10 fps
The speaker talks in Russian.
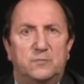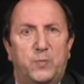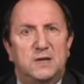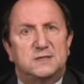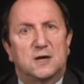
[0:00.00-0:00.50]

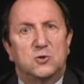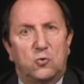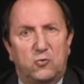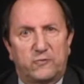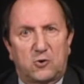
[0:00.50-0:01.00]
политика
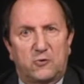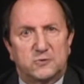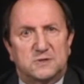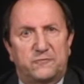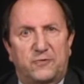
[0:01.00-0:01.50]
нового
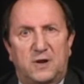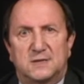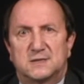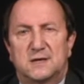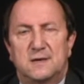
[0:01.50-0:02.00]
руководства
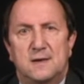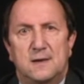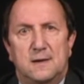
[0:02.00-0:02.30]
Франции,